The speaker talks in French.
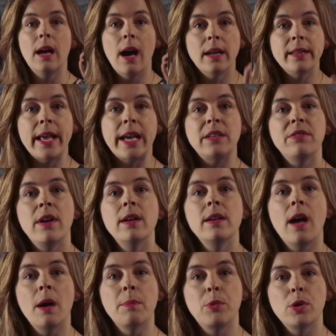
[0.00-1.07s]
En arrivant
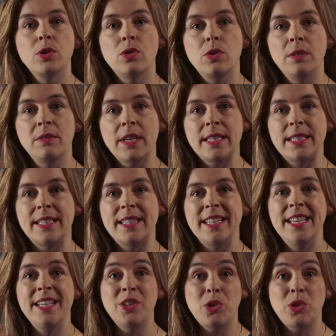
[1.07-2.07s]
en poste d'université,